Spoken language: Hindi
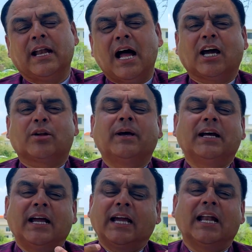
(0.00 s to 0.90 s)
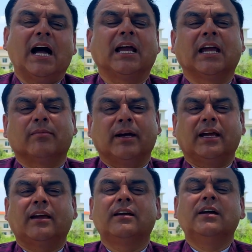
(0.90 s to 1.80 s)
लाख रुपया लगाएंगे लाख ही
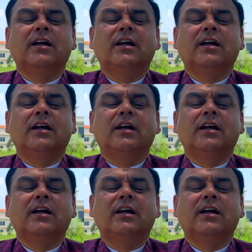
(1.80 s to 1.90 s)
कमाएंगे